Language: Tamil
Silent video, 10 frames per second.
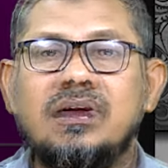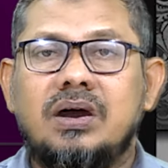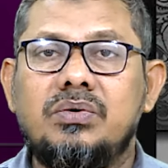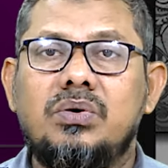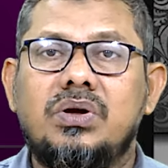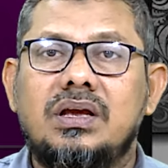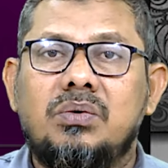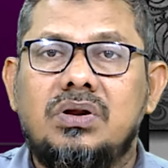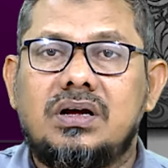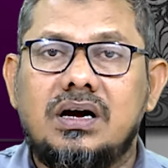அவருடைய
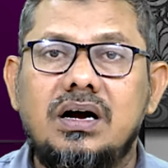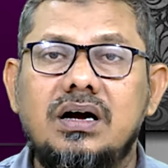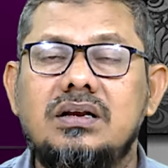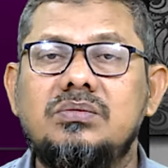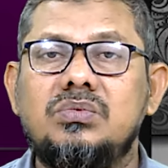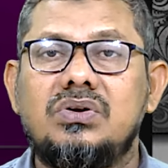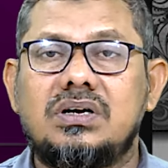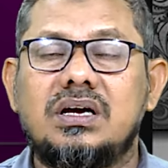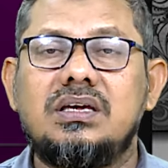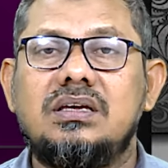ஒரு காலும் ஒரு
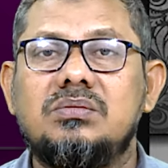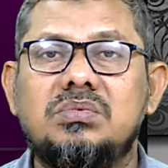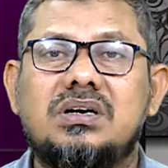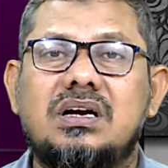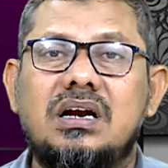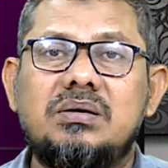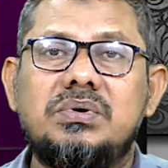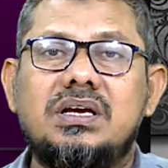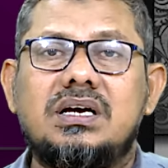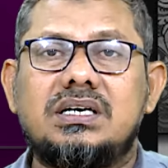கையும்
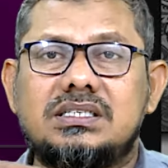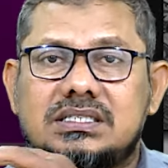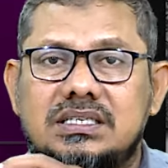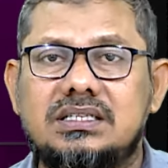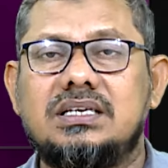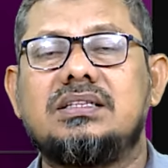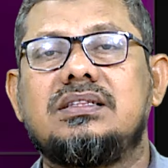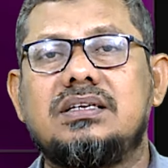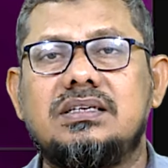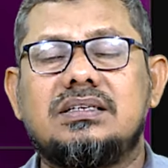கடுமையாக
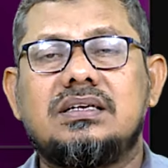சிதைந்து